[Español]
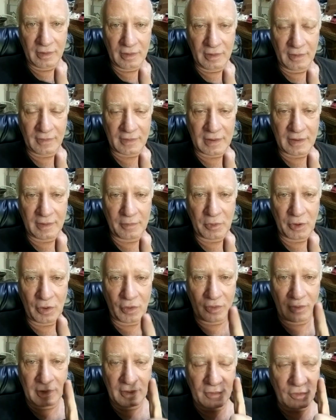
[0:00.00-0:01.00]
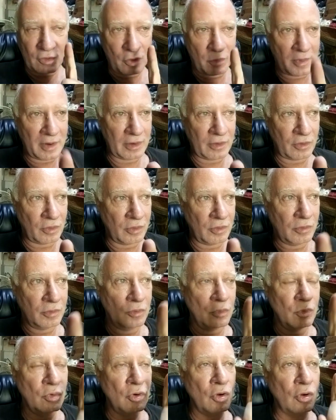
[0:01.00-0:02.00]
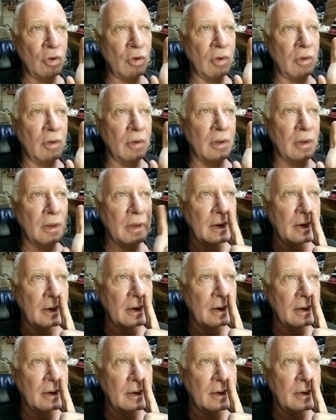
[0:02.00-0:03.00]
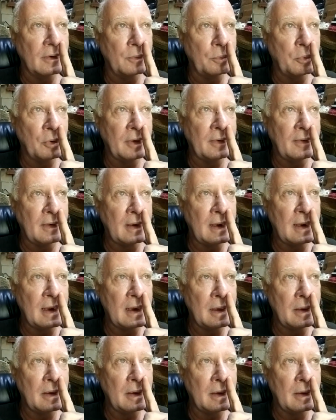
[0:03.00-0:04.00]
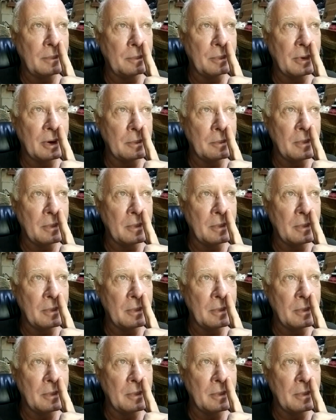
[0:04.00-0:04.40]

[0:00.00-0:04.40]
Es que, bueno, les comento, uno, eh, después de la,